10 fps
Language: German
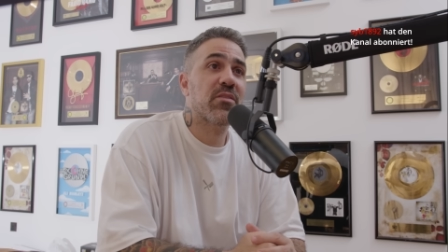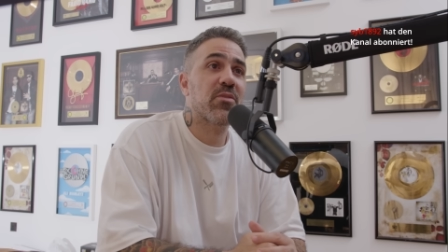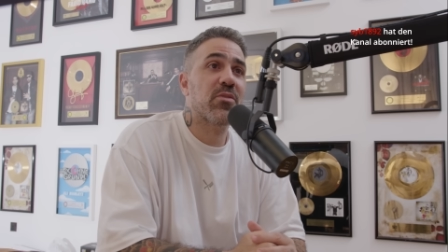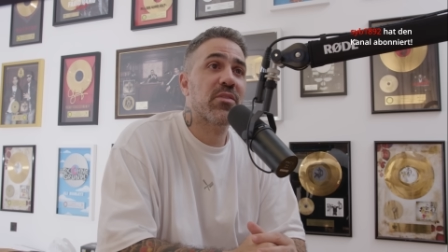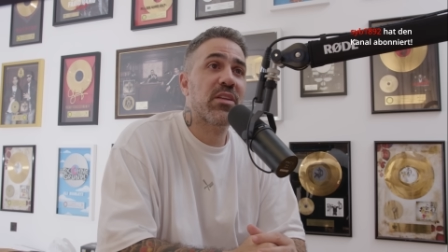
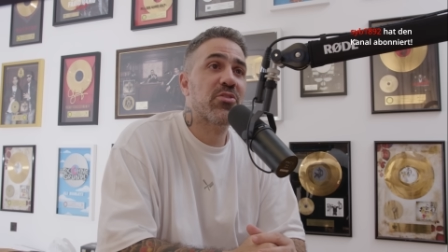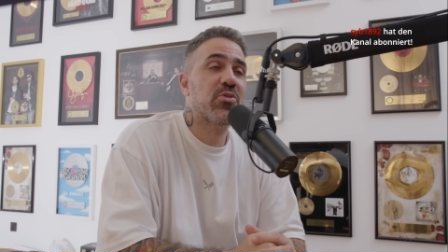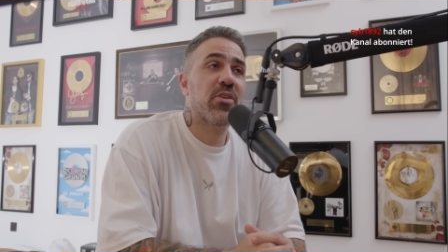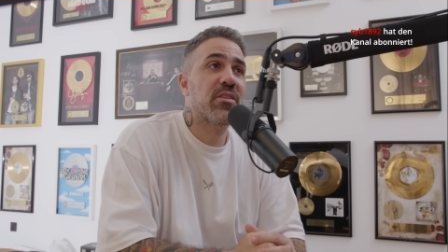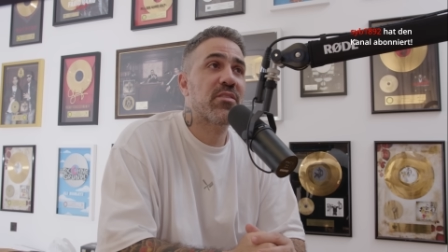So, und dann
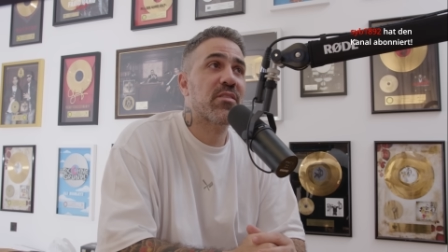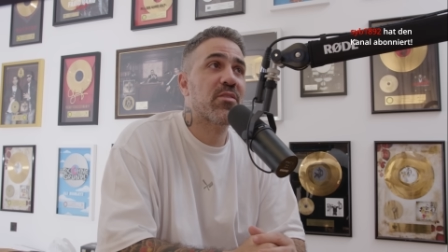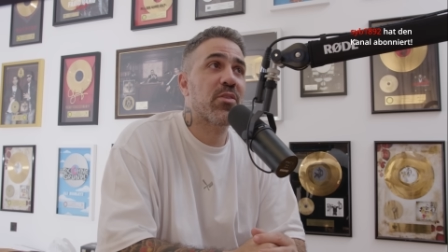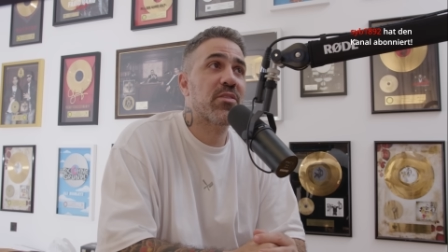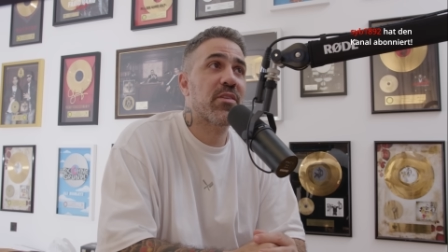stört dich das
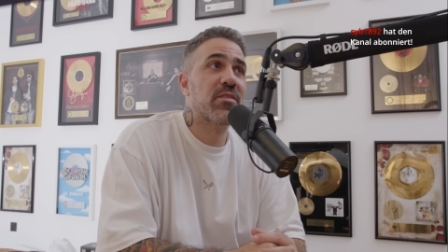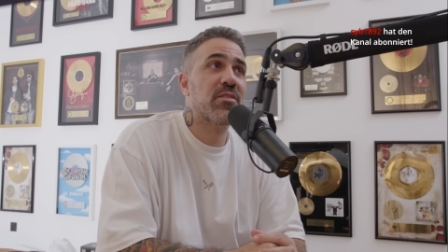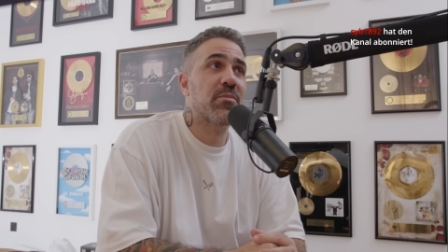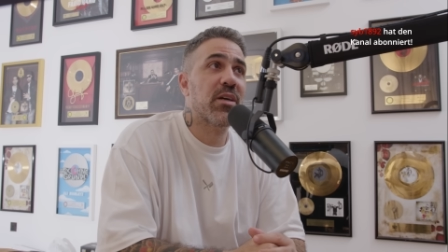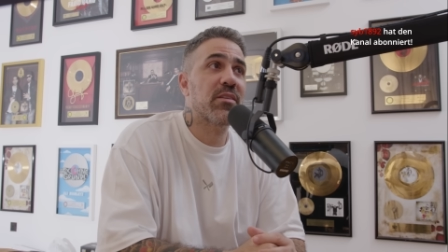auch nicht, was ich
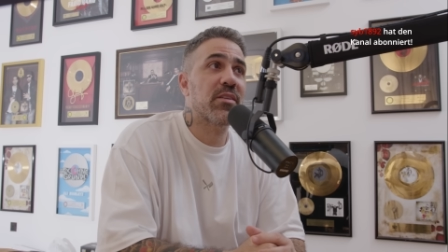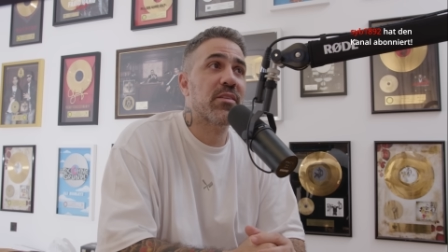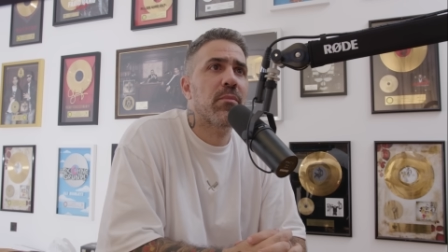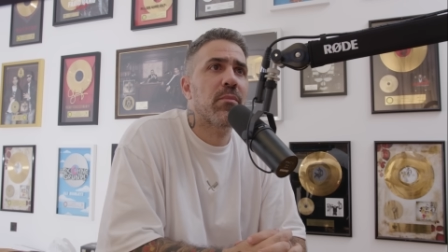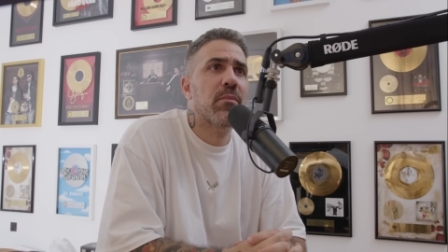hier mache,
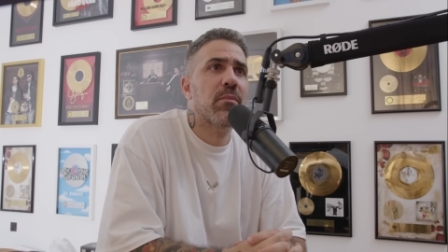Alter.